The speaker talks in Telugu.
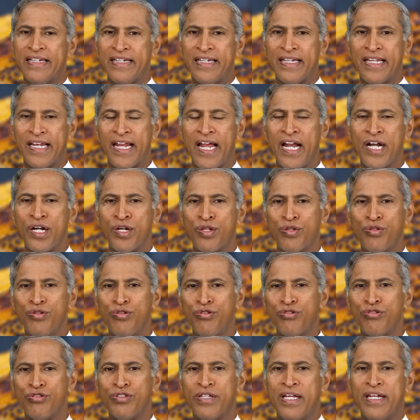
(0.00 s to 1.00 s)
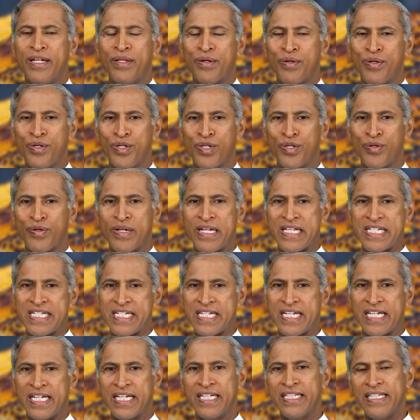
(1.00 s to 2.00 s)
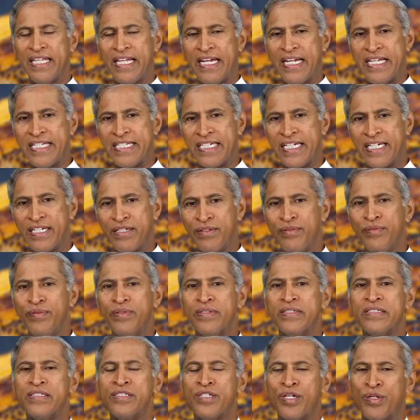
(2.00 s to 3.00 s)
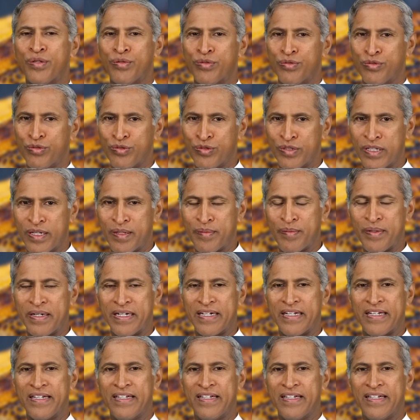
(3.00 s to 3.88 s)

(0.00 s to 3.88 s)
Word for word: ఇలాంటిది ఉంటుందని రెండవ నష్టంగా తెలియజేయటం జరుగుతుందన్నమాట